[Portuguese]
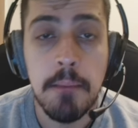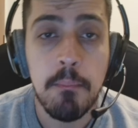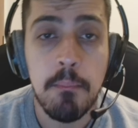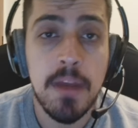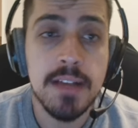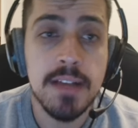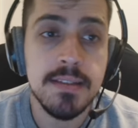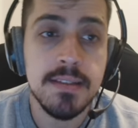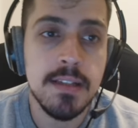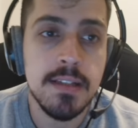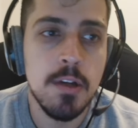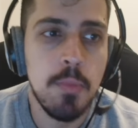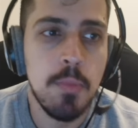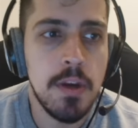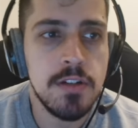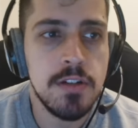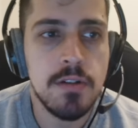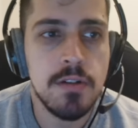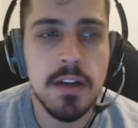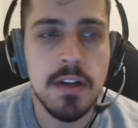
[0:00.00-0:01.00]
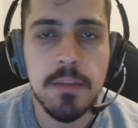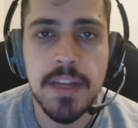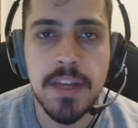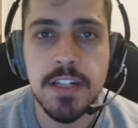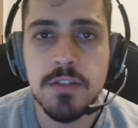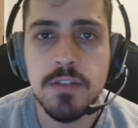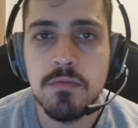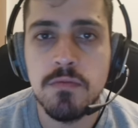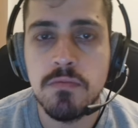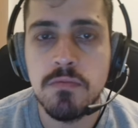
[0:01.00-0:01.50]
Mas eu,
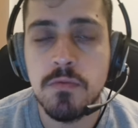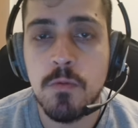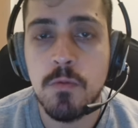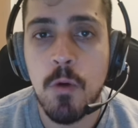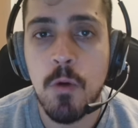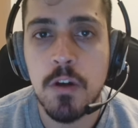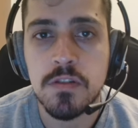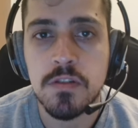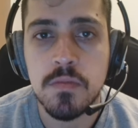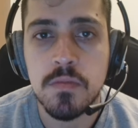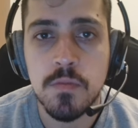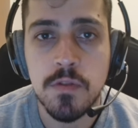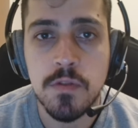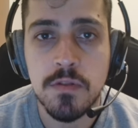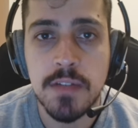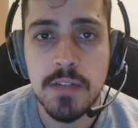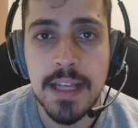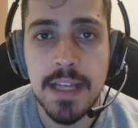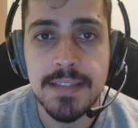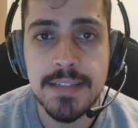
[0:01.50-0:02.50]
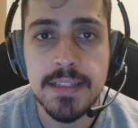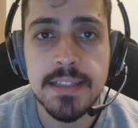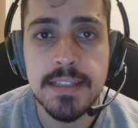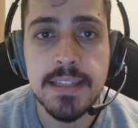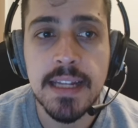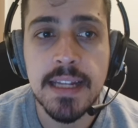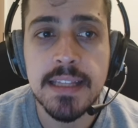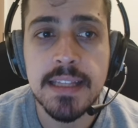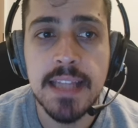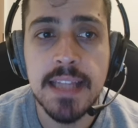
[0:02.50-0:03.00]
particularmente, não, não gosto muito dessa
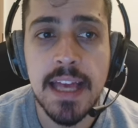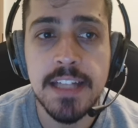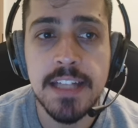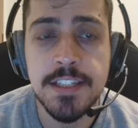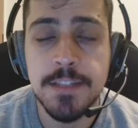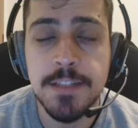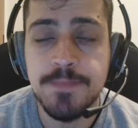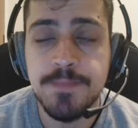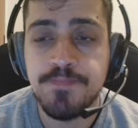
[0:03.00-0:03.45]
estratégia.